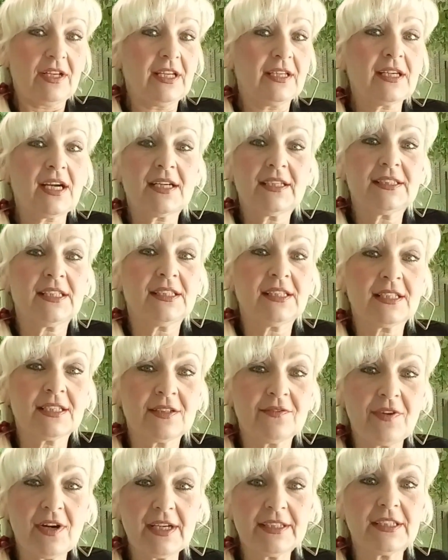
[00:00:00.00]
или как это
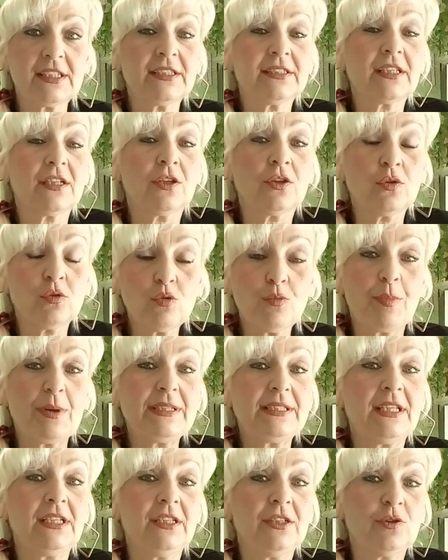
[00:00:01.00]
назвать, или это
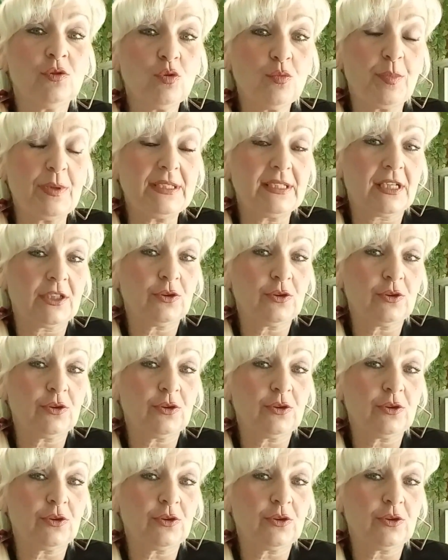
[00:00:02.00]
глупость, или тупость,